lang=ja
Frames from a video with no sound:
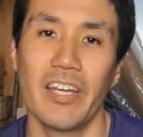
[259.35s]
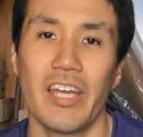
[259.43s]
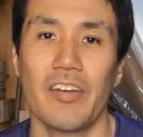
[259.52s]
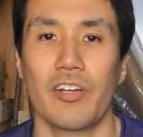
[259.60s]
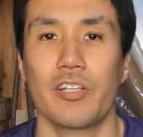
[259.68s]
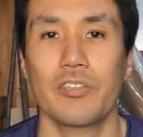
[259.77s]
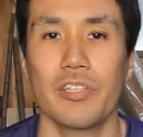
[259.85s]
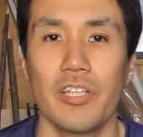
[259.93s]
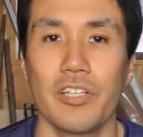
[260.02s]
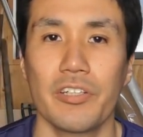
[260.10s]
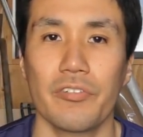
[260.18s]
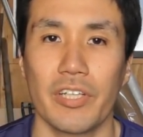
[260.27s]
平和な国
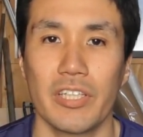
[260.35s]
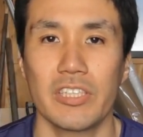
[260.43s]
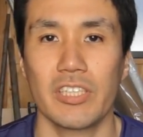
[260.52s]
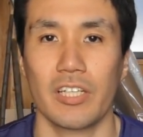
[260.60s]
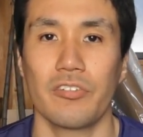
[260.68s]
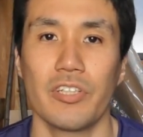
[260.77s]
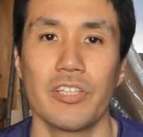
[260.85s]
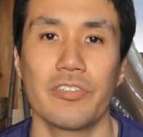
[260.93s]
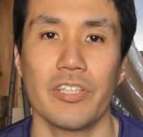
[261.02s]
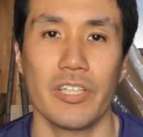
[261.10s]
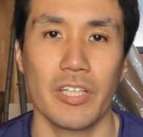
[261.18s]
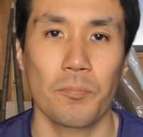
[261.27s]
に行くよね。治安のいい
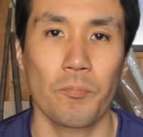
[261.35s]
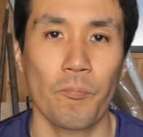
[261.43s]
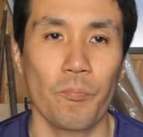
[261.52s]
国に。